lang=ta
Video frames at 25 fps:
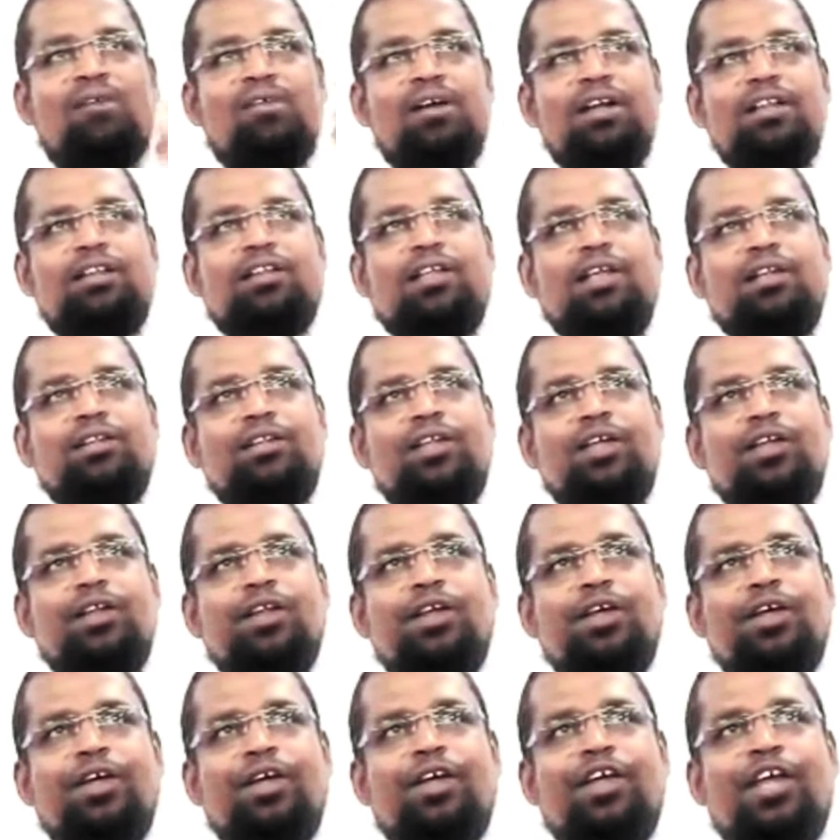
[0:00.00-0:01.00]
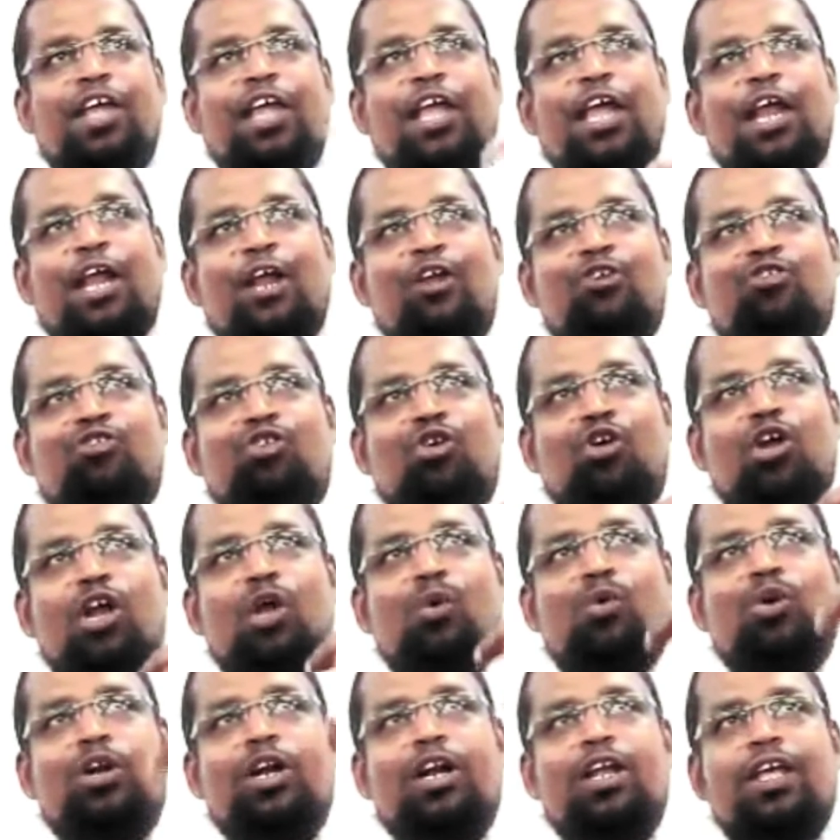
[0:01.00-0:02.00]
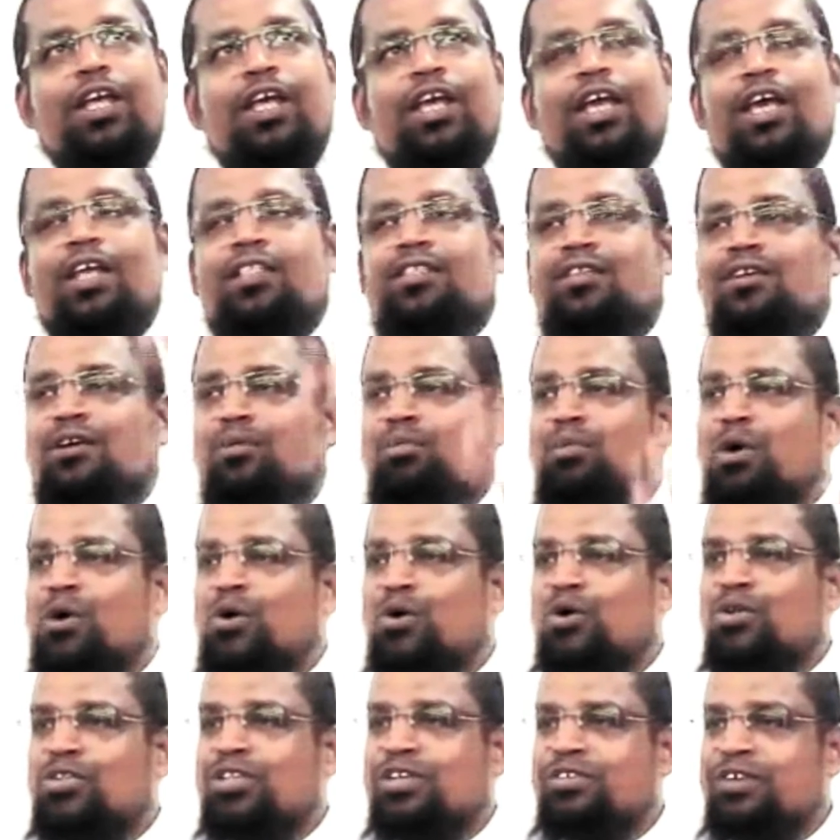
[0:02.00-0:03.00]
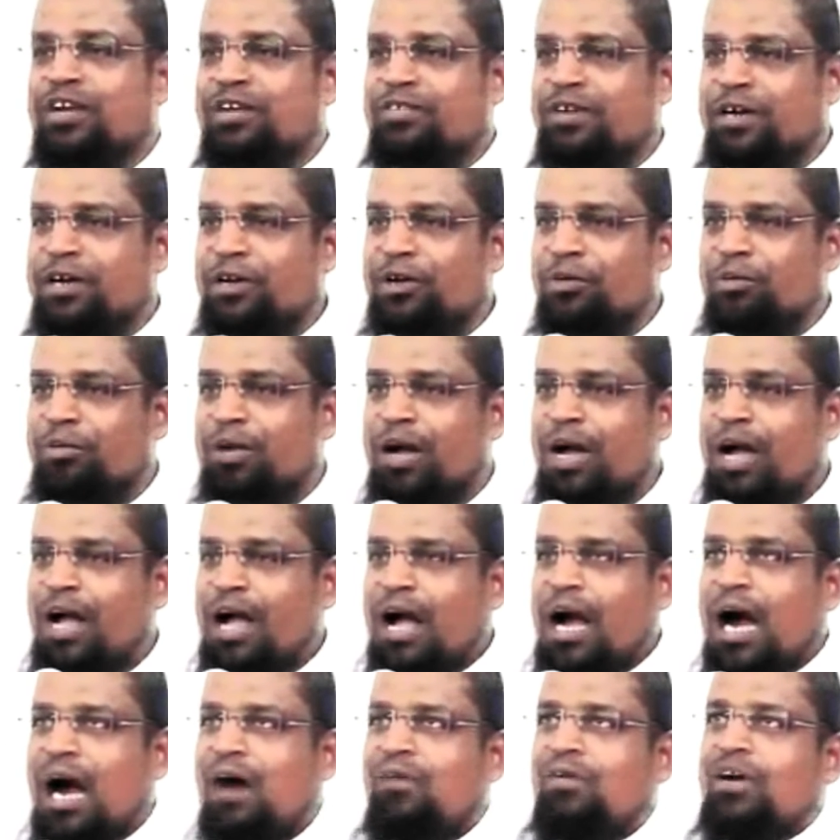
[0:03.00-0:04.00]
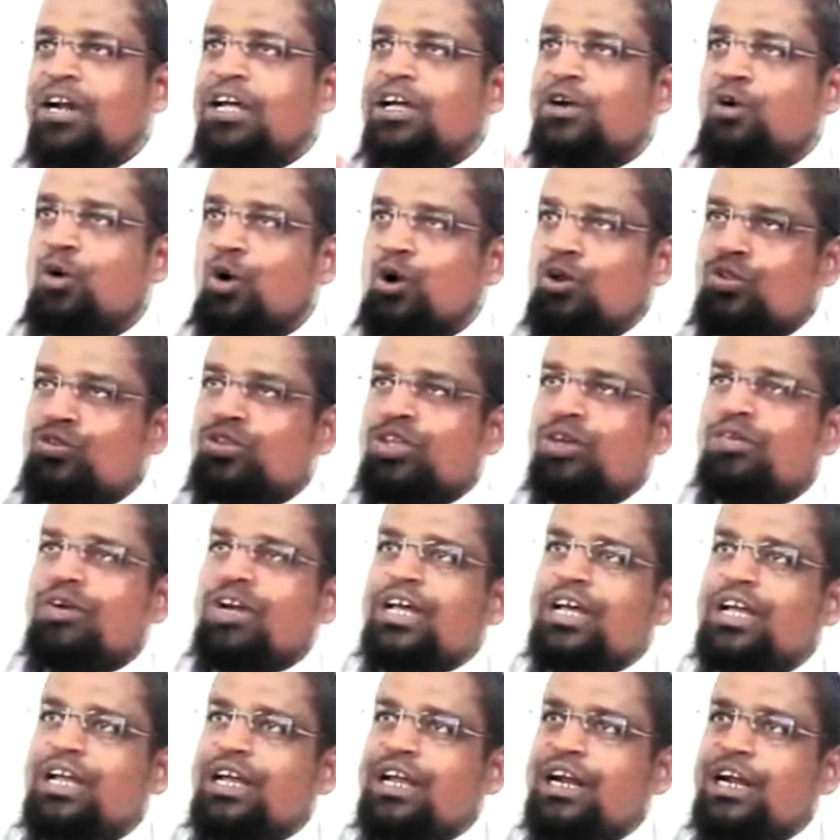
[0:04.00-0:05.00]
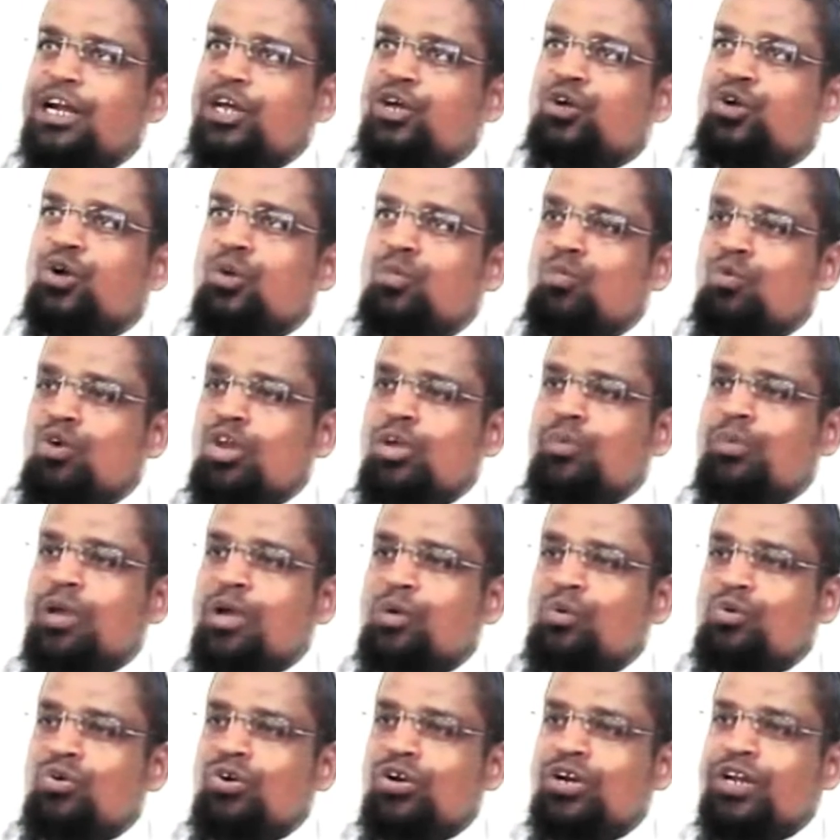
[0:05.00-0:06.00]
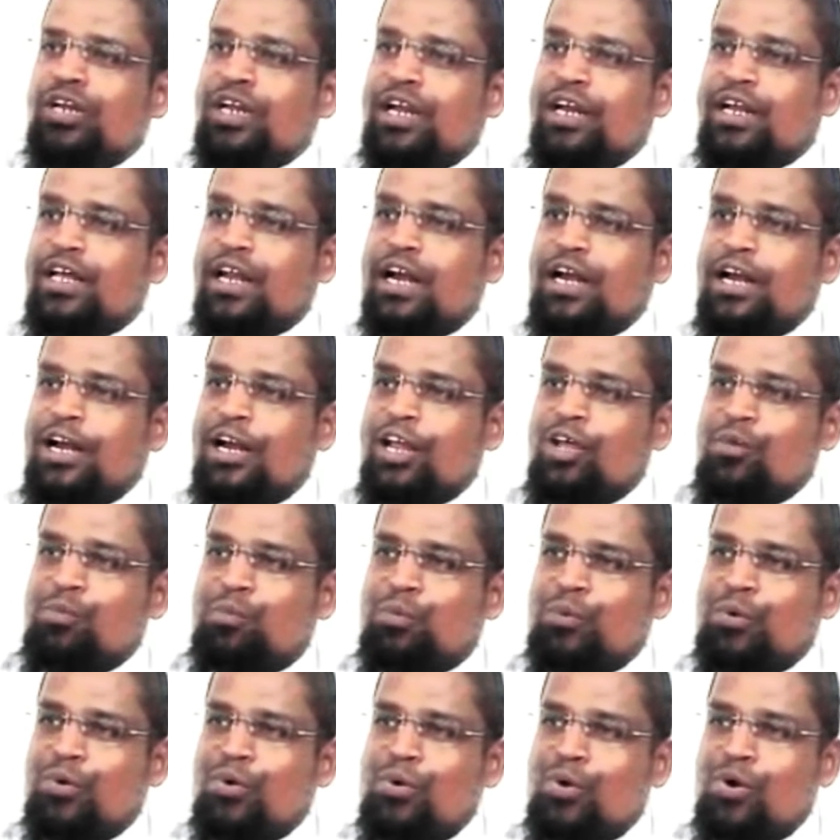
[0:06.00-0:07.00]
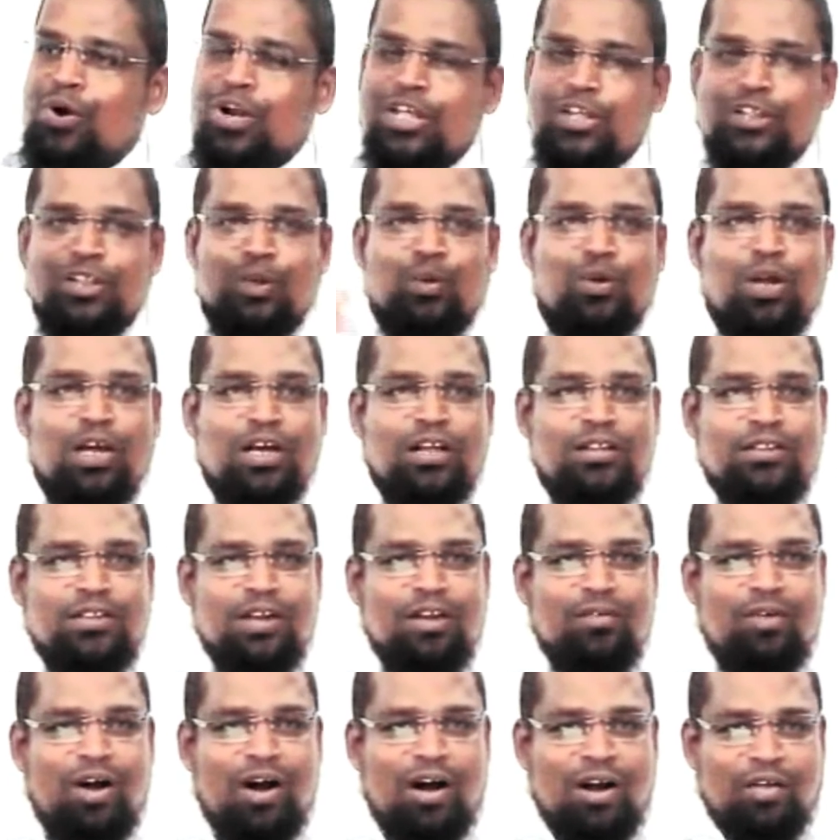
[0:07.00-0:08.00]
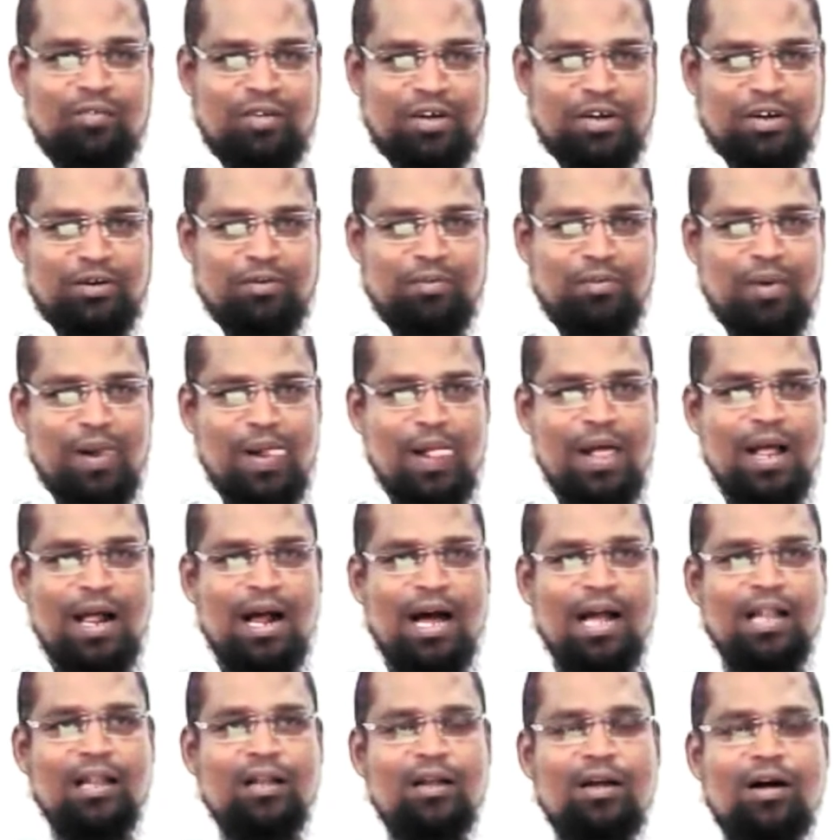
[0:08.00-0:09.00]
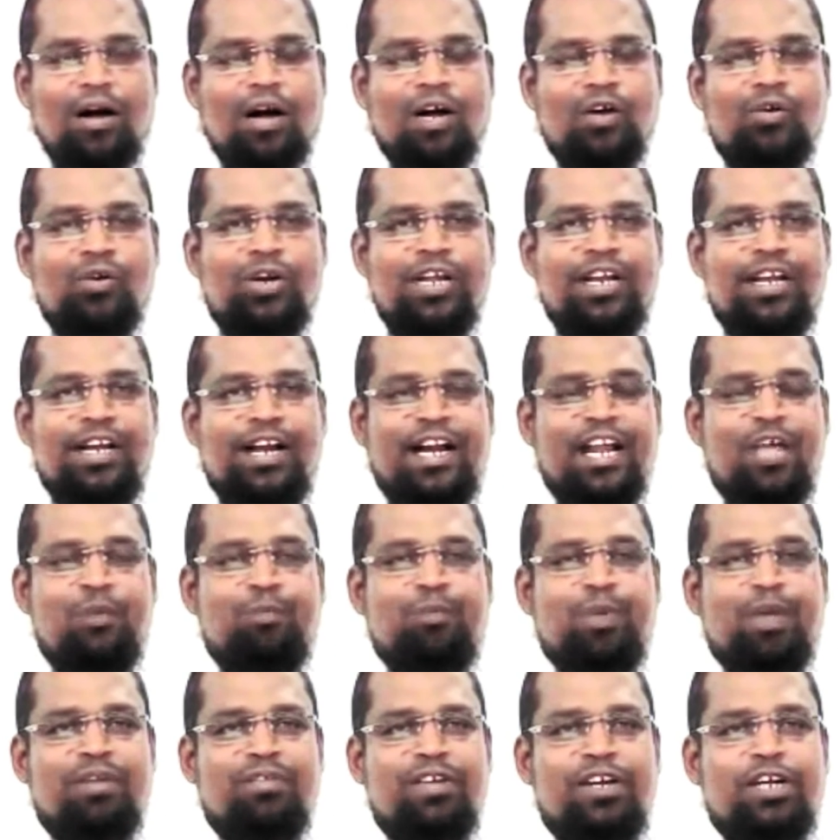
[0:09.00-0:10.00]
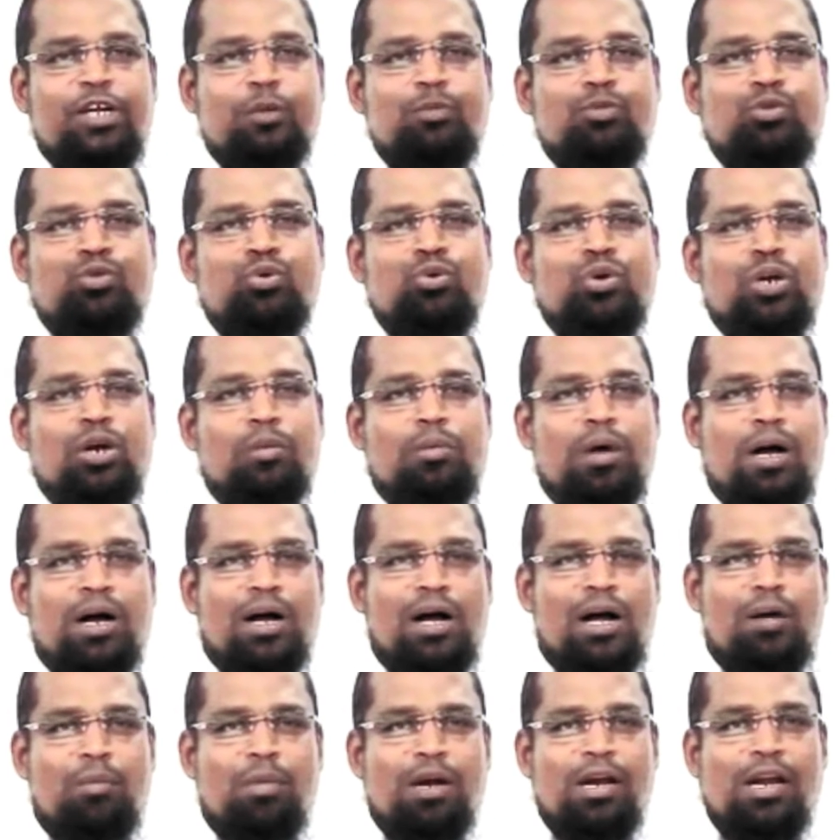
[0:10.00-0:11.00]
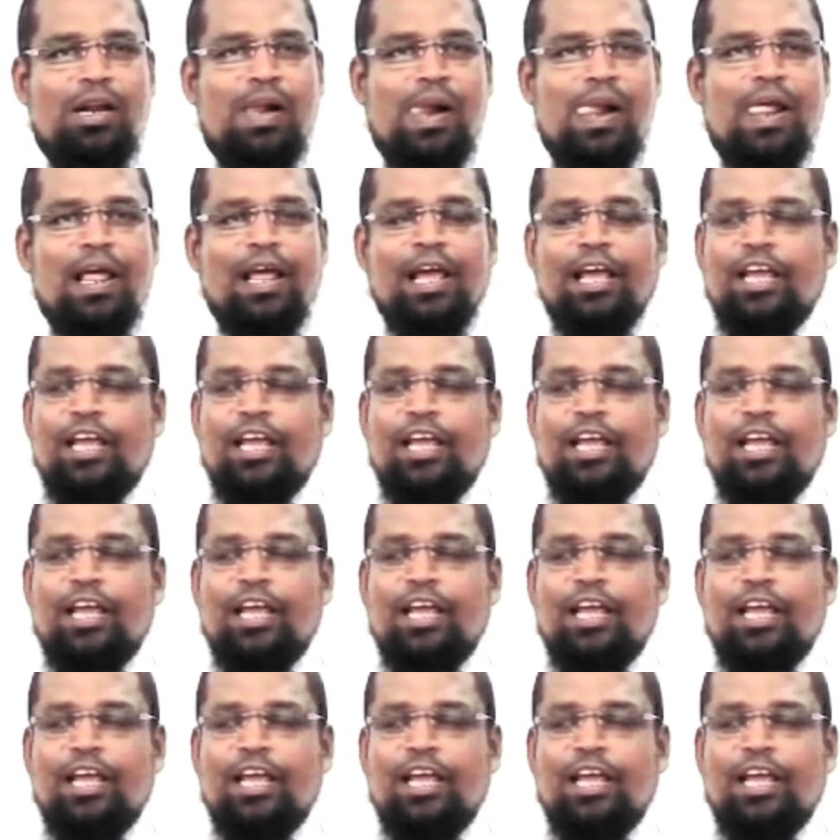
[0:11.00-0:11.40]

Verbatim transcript: அவன் தந்தது என்று சொல்லி உடனே திரும்ப கொடுத்து விட வேண்டும் அவனுக்கு கொடுத்தவனுக்கு எடுக்கும் உரிமை உண்டு என்கிற நினைப்போடு இந்த உலகத்தில் வாழ வேண்டும் அல்லாஹருடைய நினைப்பை விட்டும் தூரமாகாமல்